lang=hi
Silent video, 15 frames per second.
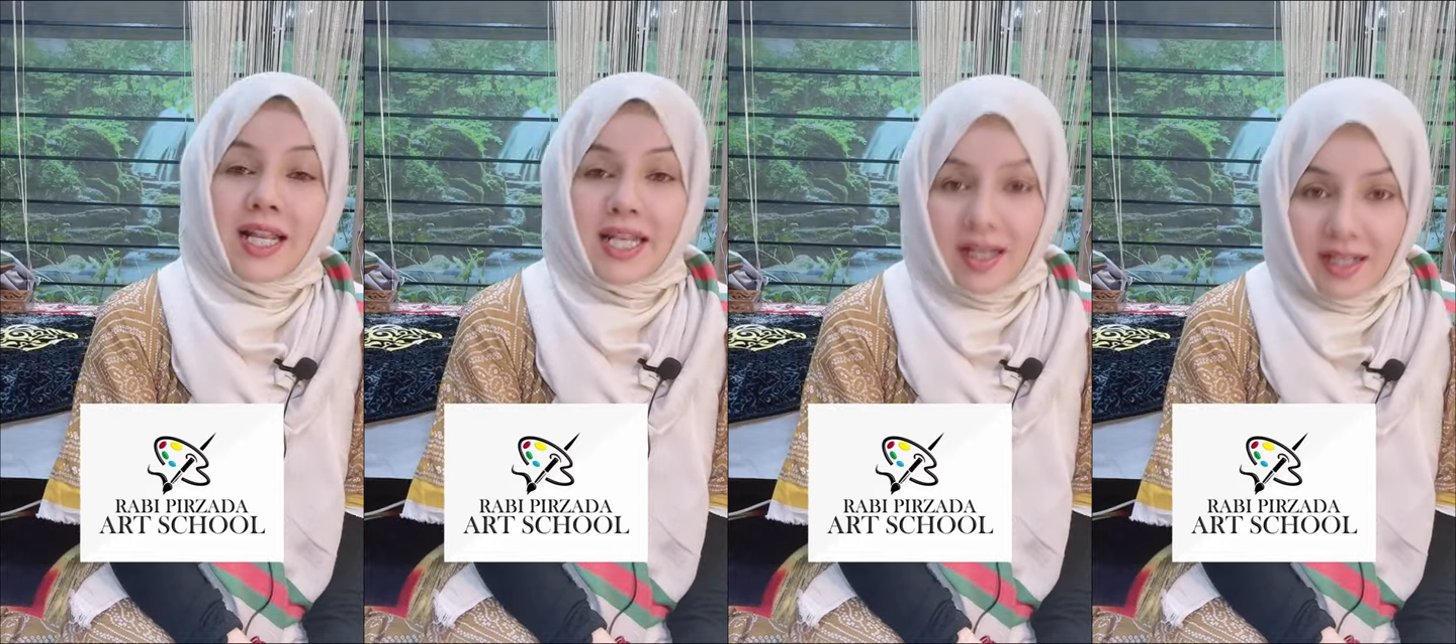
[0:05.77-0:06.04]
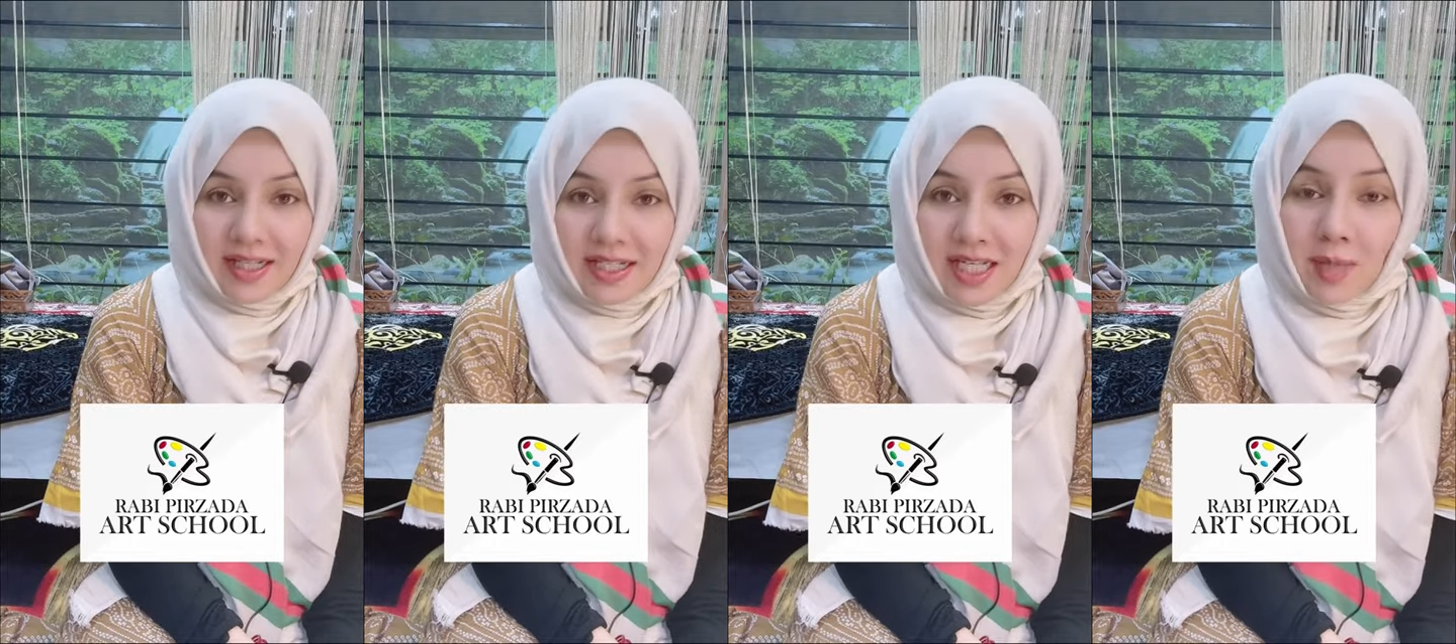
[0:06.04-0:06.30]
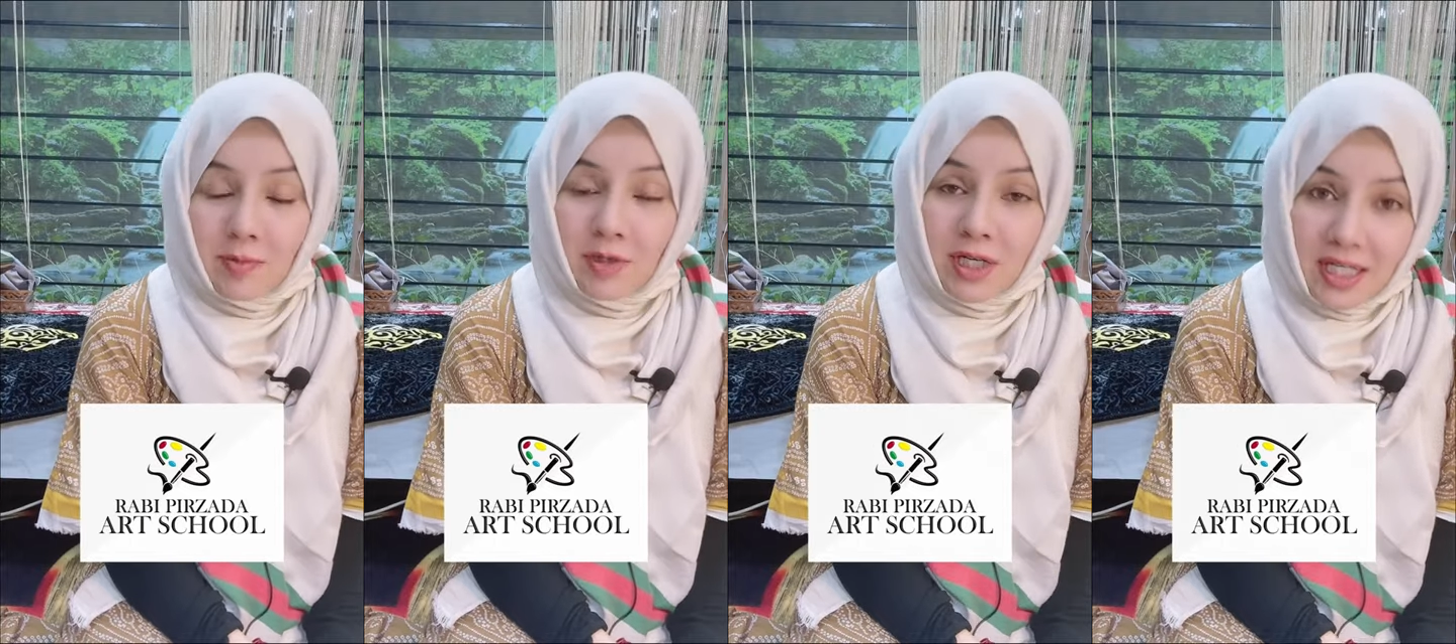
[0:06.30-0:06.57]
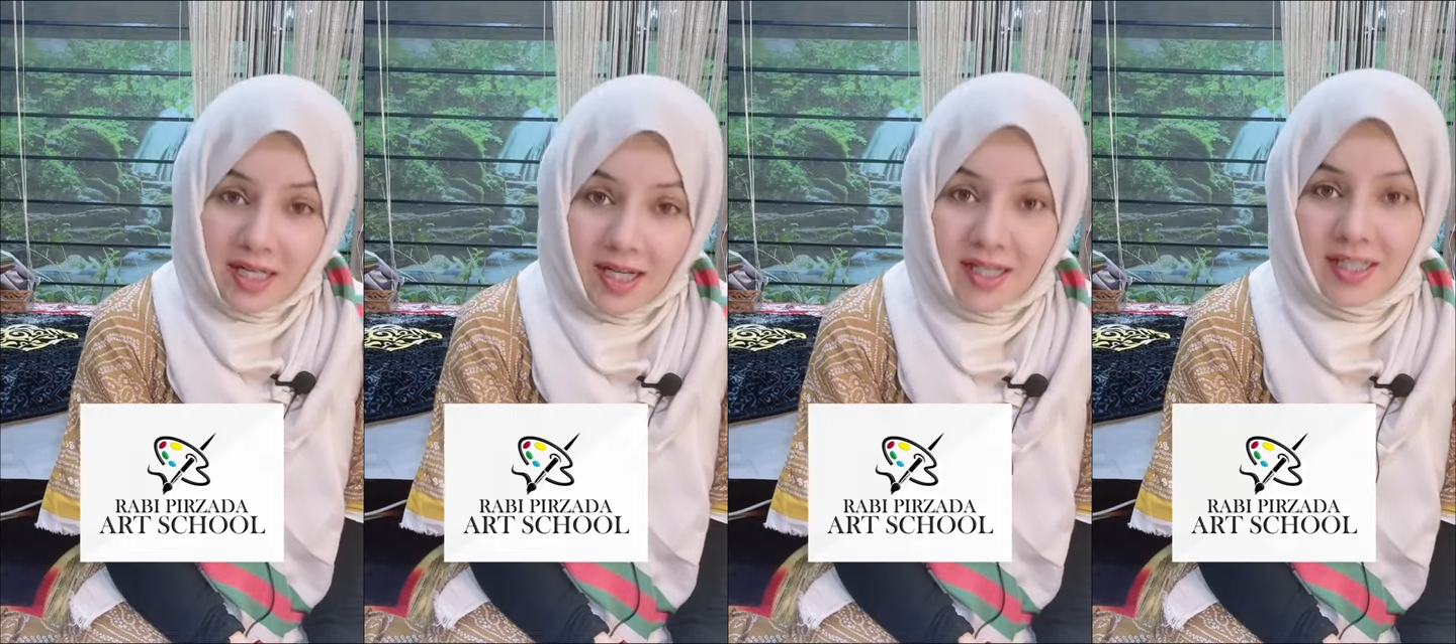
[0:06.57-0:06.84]
अल्लाह का नाम और
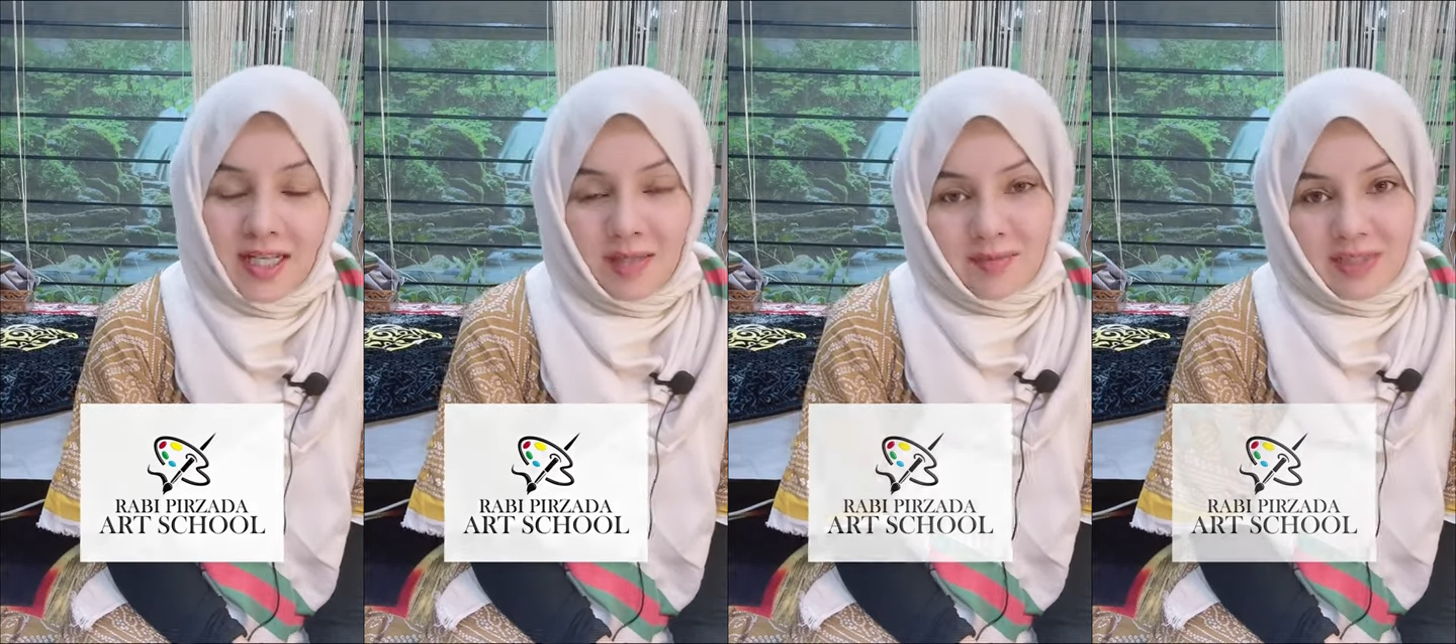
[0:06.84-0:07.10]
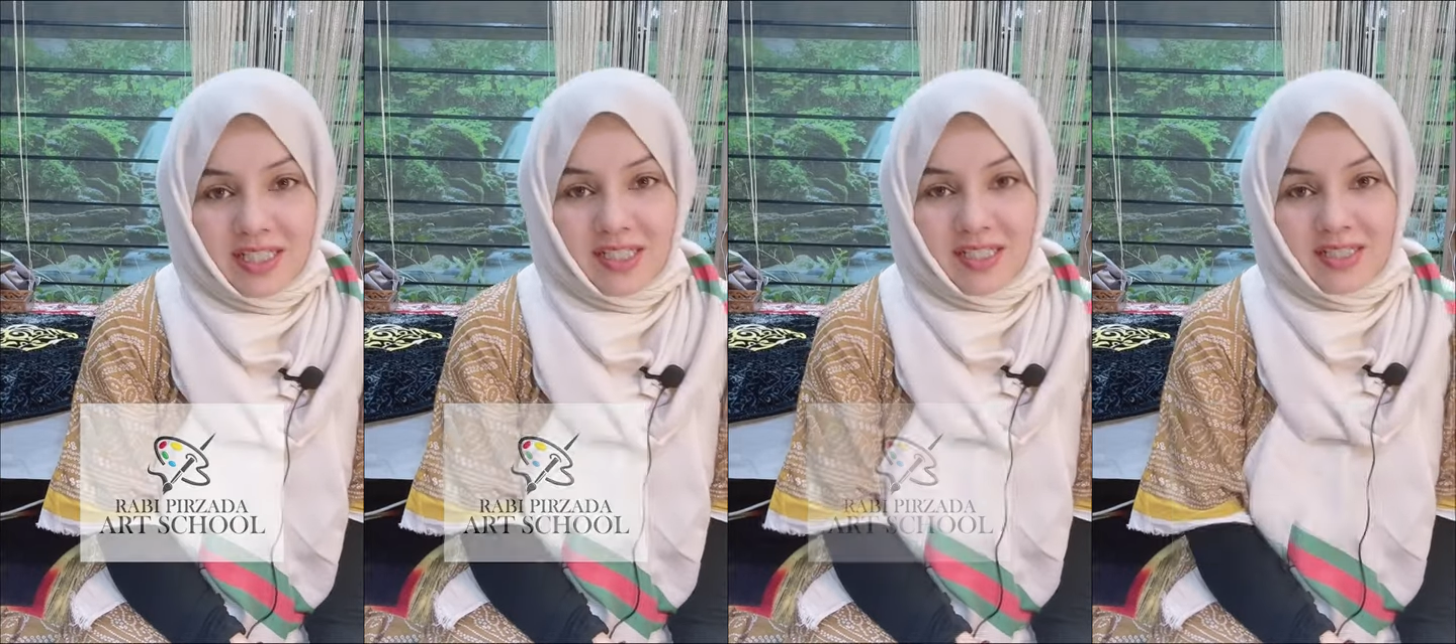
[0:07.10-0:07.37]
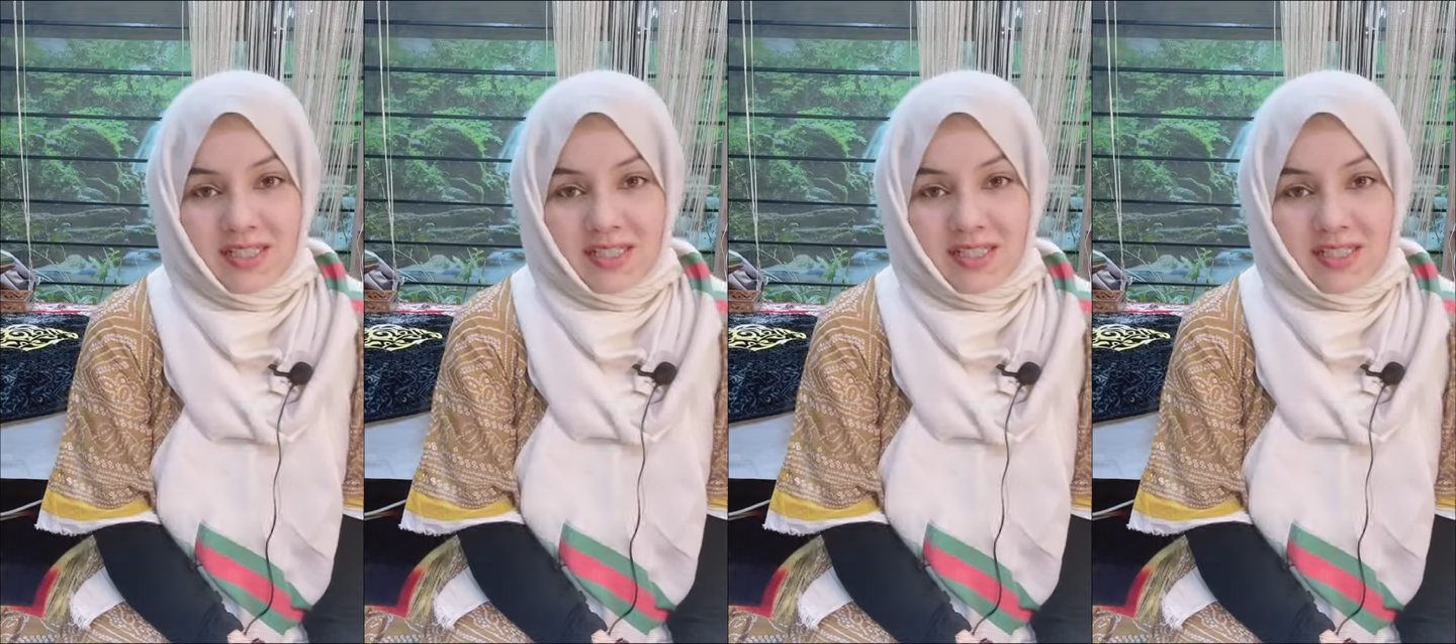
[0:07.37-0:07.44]
अल्लाह का कलाम लिखना